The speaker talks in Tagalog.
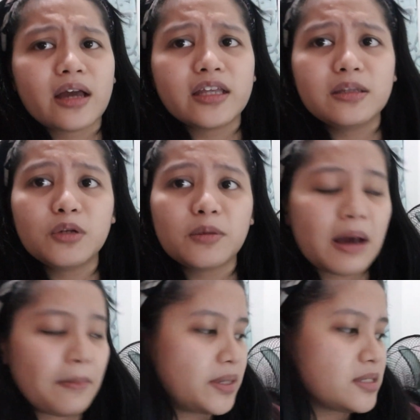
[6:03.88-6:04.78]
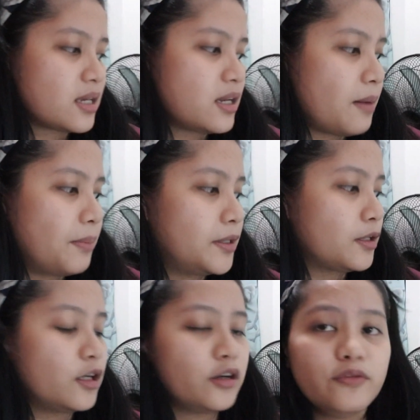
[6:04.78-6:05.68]
ka, hindi mo napapansin habang
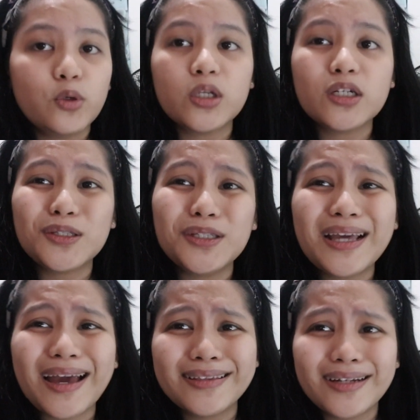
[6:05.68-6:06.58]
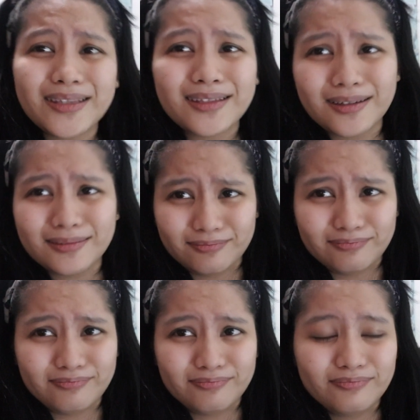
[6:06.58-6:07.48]
nag-review ka, na nadidehydrate ka na.
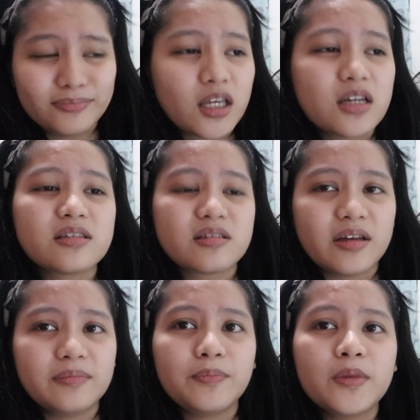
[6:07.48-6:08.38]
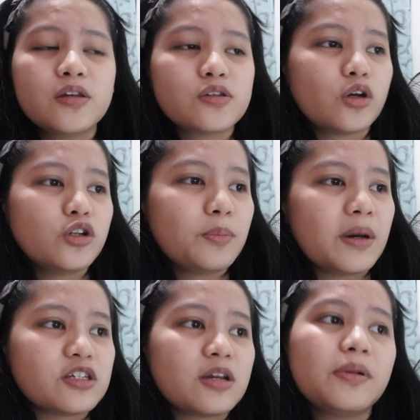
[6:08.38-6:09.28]
Sad. So, ano
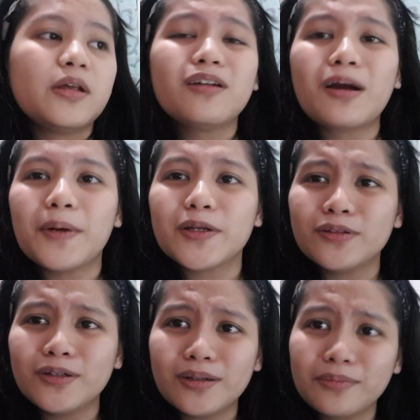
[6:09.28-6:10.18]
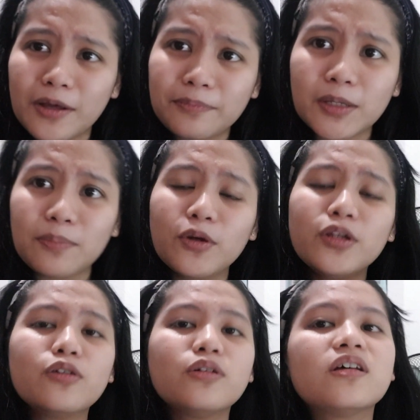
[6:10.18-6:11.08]
pa? Siyempre, yung kapartner ng laptop ko, hindi ko